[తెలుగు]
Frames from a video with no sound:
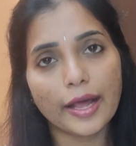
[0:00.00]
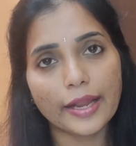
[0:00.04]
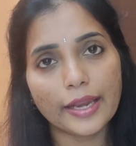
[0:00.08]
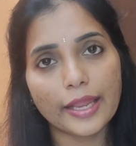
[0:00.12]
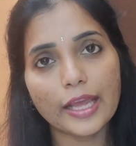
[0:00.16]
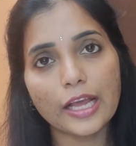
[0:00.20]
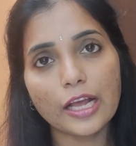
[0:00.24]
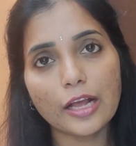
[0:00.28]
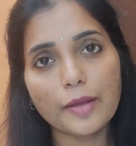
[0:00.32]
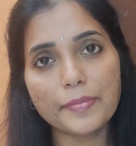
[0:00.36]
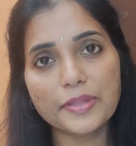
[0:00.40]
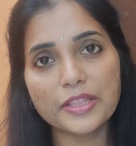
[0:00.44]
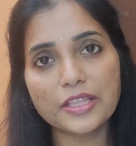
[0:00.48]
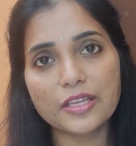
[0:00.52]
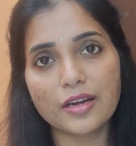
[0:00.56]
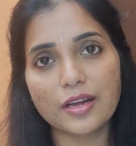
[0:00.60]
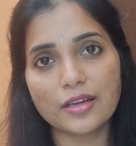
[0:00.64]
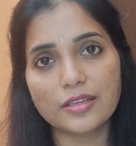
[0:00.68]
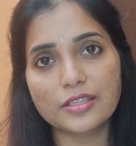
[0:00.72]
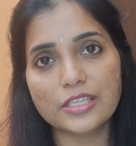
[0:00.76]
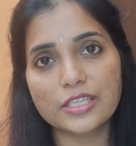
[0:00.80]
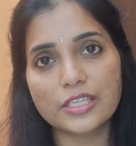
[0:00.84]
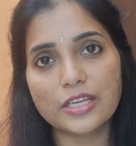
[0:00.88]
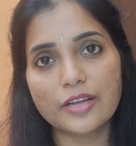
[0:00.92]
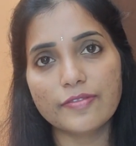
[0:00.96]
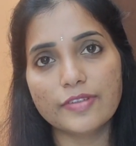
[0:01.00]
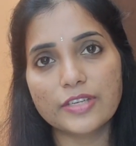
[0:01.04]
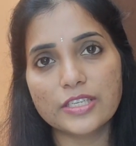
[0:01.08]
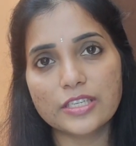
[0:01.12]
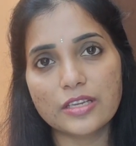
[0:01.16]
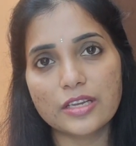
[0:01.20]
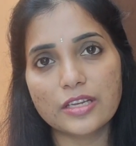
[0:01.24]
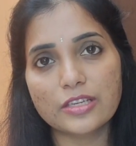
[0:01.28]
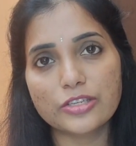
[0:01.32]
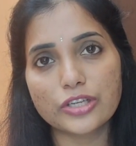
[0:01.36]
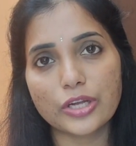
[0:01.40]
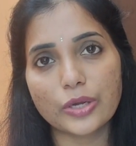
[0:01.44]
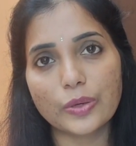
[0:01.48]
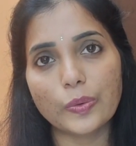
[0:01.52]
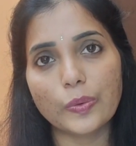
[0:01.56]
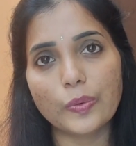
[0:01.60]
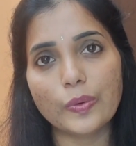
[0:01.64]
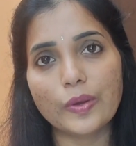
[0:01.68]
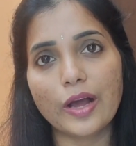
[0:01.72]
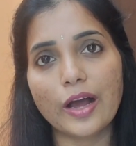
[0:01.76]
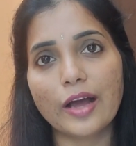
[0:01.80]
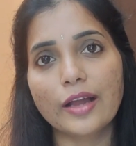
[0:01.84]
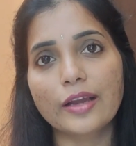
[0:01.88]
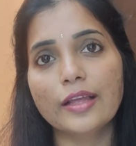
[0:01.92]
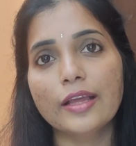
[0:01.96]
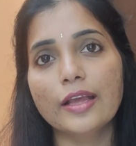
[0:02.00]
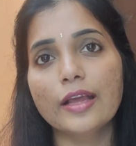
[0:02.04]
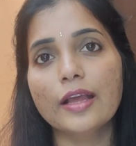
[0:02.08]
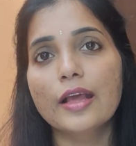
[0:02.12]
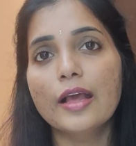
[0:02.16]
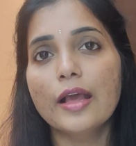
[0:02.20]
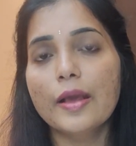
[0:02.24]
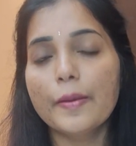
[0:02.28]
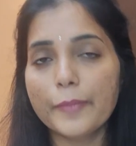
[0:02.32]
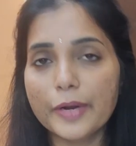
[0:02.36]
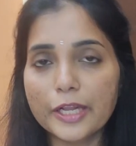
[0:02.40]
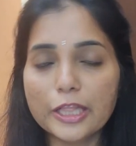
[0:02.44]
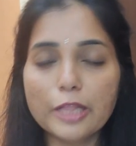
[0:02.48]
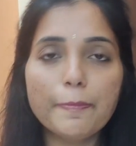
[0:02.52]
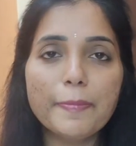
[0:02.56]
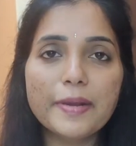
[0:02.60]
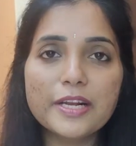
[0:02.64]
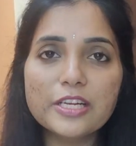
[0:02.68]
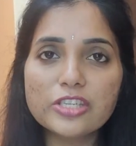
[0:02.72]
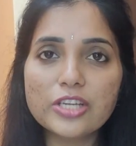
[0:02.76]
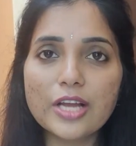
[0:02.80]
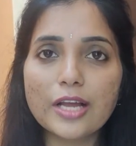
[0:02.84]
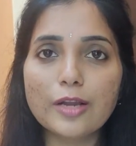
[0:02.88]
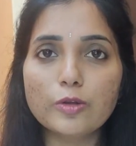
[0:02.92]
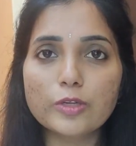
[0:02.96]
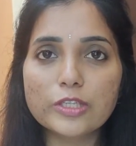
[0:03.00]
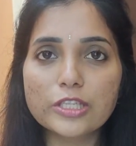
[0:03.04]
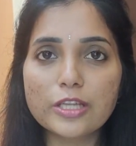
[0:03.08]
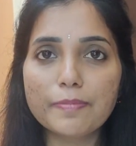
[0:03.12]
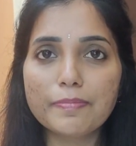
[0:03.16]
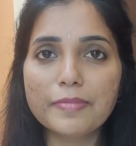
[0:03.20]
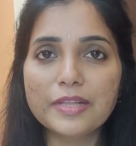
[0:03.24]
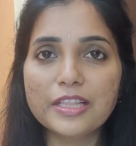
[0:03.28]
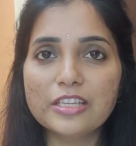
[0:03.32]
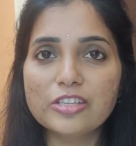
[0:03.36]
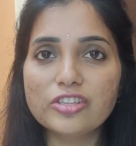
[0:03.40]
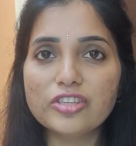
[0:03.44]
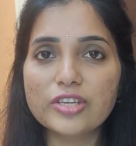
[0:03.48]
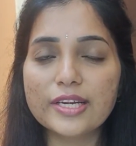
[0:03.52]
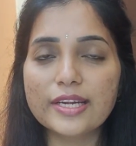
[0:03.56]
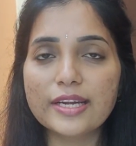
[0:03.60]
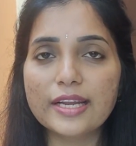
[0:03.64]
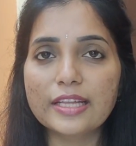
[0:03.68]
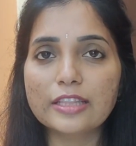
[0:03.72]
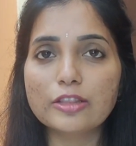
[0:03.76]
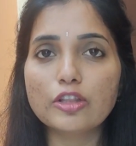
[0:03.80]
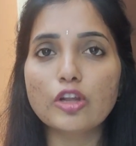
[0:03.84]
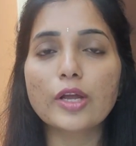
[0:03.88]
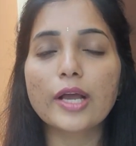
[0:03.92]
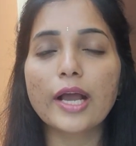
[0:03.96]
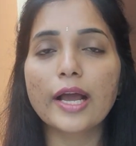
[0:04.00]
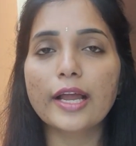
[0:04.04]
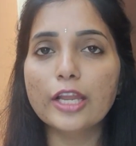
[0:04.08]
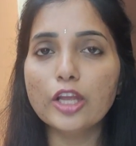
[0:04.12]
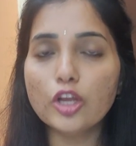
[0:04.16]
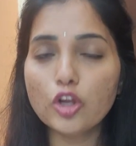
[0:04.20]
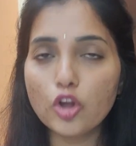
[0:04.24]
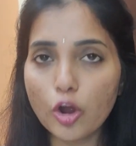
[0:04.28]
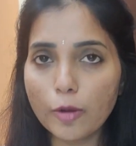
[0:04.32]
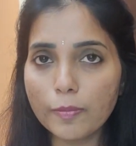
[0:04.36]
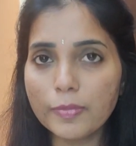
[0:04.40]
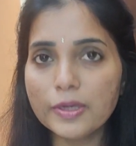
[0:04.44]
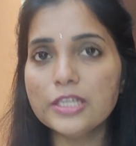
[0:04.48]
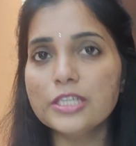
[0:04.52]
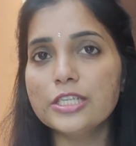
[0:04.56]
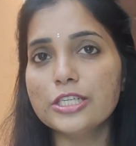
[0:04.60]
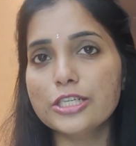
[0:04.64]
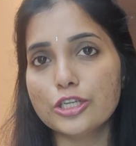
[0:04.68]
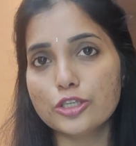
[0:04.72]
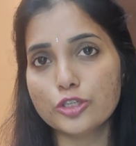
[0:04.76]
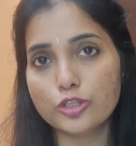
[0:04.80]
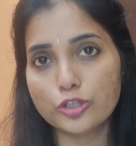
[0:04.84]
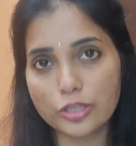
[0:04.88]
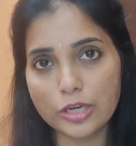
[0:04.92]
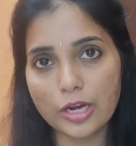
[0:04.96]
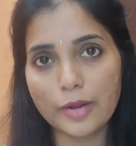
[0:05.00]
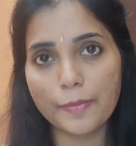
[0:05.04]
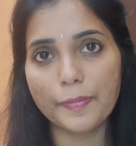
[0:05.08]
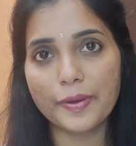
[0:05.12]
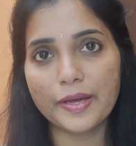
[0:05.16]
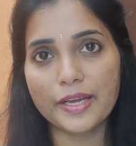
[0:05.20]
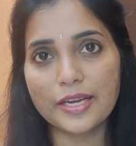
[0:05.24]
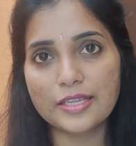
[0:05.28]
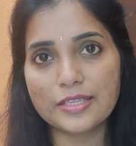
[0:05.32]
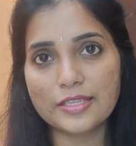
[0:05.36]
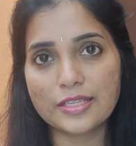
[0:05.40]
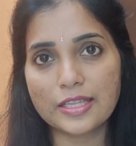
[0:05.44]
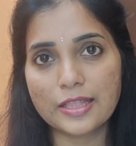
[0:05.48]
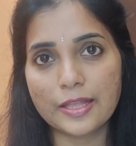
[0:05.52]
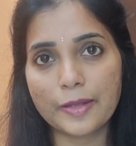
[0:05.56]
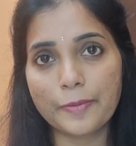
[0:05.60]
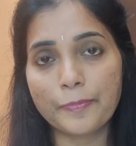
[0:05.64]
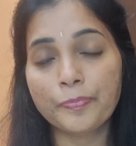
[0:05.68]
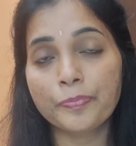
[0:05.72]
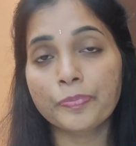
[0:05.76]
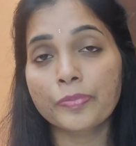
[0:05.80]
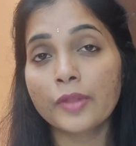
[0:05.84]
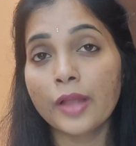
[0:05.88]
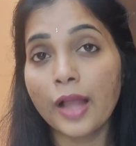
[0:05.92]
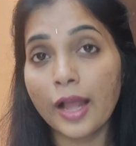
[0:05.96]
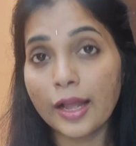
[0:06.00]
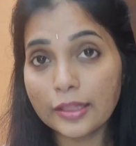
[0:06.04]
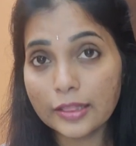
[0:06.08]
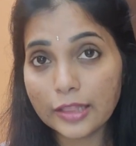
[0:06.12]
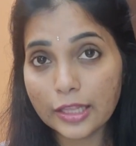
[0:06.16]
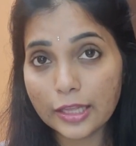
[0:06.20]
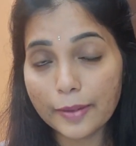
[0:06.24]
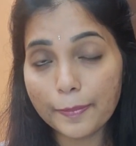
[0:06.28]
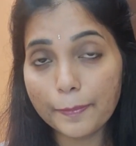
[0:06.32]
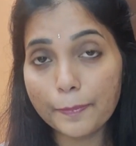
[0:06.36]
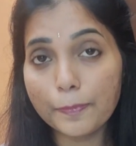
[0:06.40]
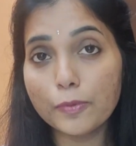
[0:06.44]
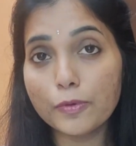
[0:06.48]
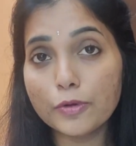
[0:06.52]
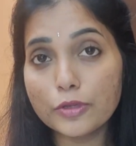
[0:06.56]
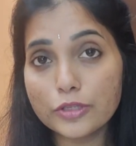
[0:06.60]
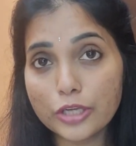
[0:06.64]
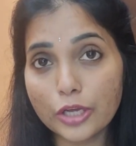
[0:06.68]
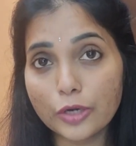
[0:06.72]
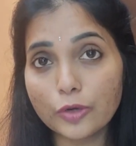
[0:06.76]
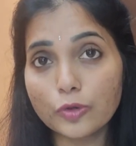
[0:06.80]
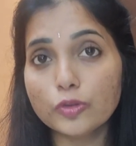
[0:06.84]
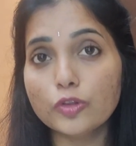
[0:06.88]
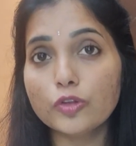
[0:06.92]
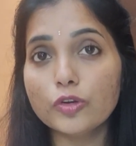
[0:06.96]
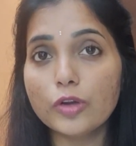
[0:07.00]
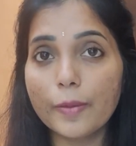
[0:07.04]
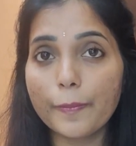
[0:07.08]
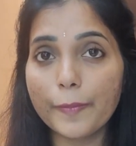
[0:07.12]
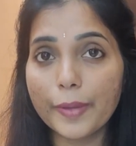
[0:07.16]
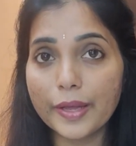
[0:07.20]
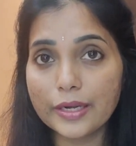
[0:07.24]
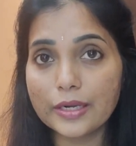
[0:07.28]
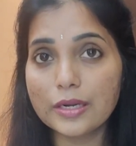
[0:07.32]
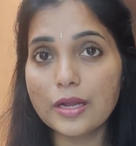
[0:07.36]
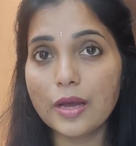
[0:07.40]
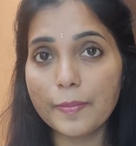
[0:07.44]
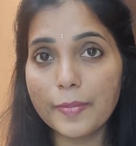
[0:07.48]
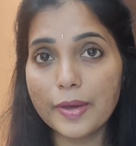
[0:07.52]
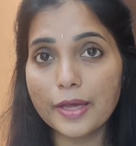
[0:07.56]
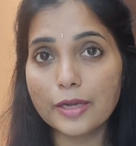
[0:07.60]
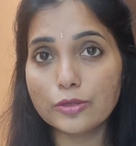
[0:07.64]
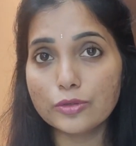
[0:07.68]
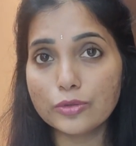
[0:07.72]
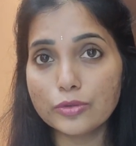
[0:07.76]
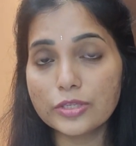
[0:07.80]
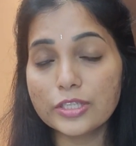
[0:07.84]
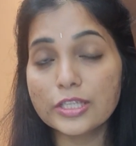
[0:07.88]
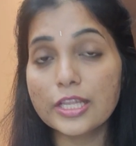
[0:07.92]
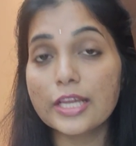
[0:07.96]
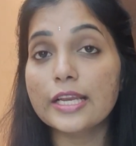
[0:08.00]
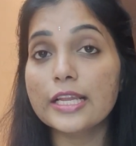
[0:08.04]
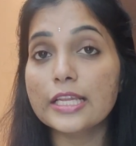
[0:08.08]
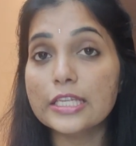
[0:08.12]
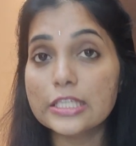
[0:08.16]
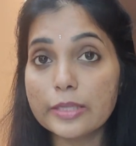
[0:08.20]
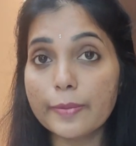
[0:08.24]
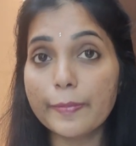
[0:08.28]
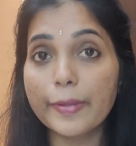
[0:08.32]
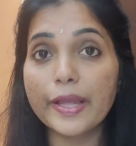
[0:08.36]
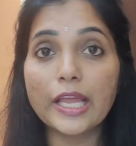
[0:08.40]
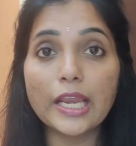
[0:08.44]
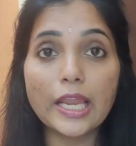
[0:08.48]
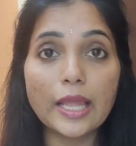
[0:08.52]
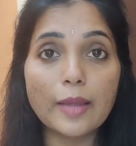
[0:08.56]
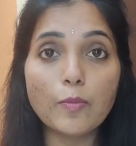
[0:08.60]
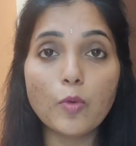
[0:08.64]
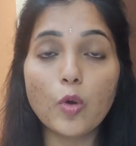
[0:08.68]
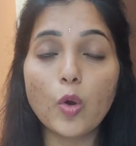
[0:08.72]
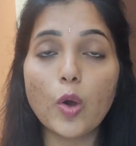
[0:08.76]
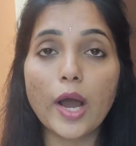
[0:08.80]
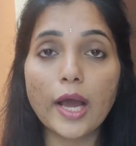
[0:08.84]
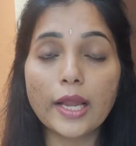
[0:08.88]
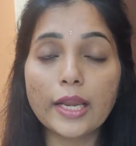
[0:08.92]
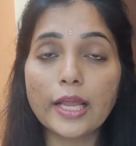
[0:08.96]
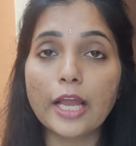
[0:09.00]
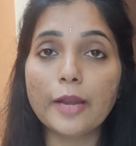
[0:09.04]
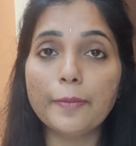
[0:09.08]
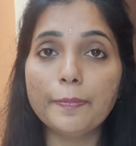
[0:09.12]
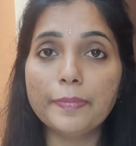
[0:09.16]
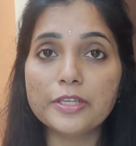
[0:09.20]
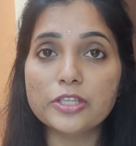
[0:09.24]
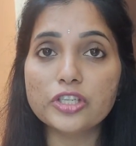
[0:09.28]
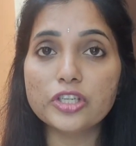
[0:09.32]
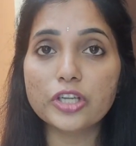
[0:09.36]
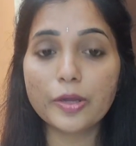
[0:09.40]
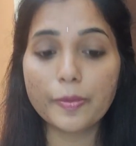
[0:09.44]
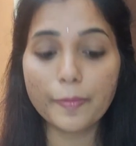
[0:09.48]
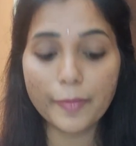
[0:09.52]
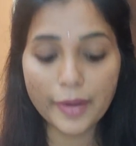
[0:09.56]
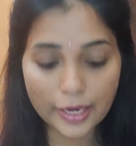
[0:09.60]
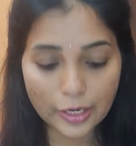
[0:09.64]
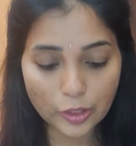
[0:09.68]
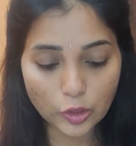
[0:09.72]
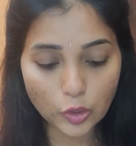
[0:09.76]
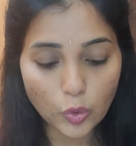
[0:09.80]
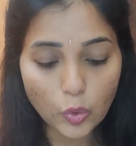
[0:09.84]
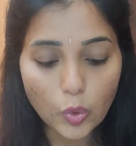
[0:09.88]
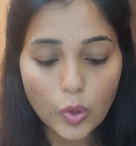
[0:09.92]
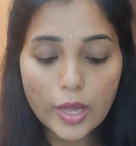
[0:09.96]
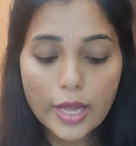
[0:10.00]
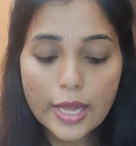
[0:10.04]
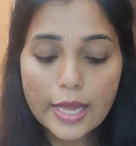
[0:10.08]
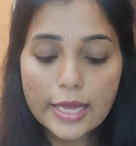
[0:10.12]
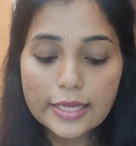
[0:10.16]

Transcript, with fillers: అనేక మంది రాజకీయ విశ్లేషకులు కానీ ప్రతిపక్షాలకు సంబంధించిన నేతలు కానీ కామెంట్ చేస్తున్న పరిస్థితి అయితే ఇప్పుడు జరుగుతున్న పరిణామాలు చూస్తే నిజమేనేమో అని అనిపించక మానదు